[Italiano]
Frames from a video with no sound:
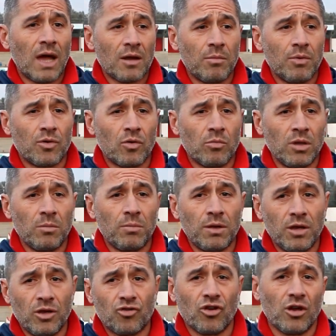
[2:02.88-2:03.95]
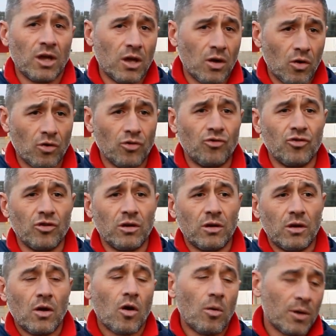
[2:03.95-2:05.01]
arbitro mi impedisce anche oggi
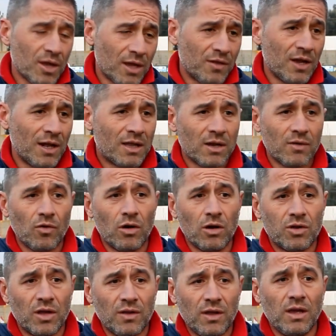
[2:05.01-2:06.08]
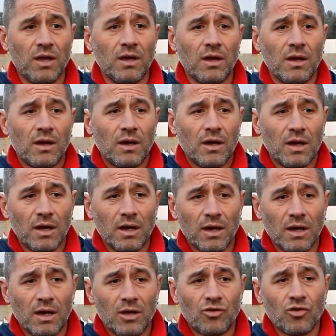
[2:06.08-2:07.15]
come tante altre volte di
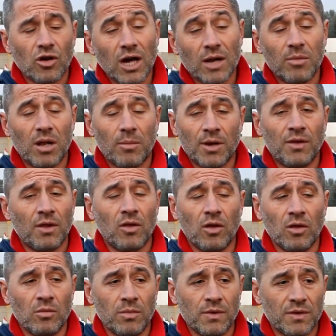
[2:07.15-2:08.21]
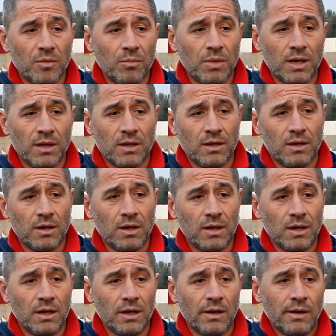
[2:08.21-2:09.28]
eh, giocarmi la partita no, non mi sta bene
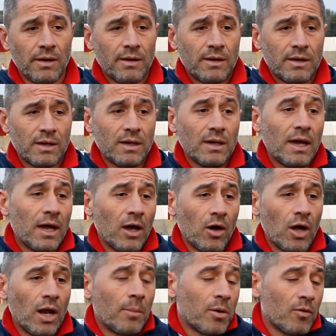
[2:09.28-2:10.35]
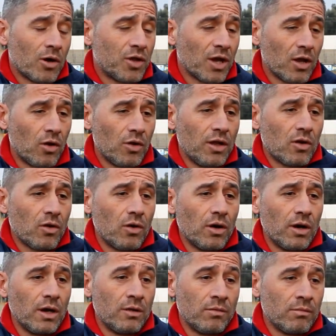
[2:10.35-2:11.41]
eh, è la prima volta che lo dico
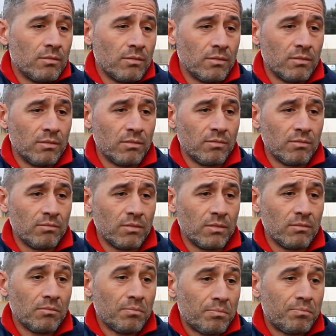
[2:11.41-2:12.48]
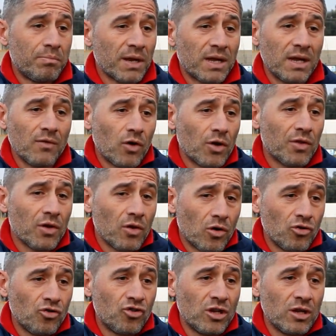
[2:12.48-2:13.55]
ehm, perché forse
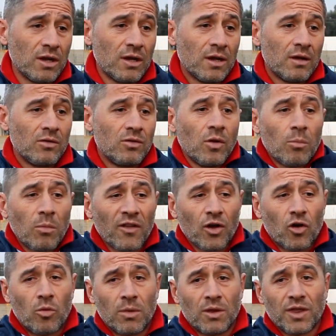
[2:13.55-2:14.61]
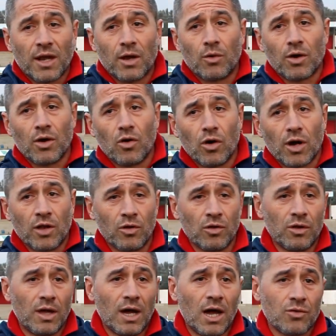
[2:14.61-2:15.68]
oggi non vado a commentare un rigore
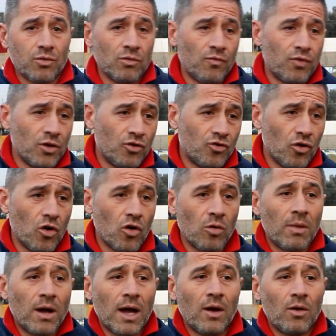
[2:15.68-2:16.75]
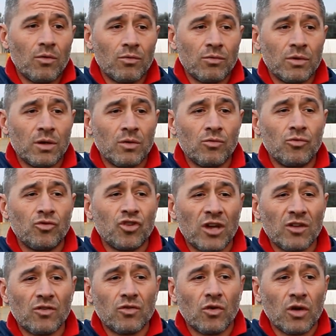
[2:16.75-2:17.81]
non dato, un fuorigioco, ma un, un
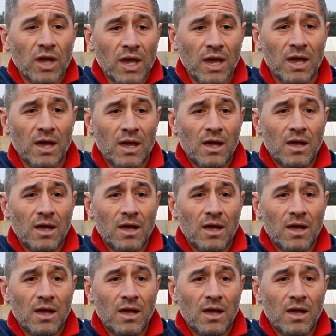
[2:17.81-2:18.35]
gesto che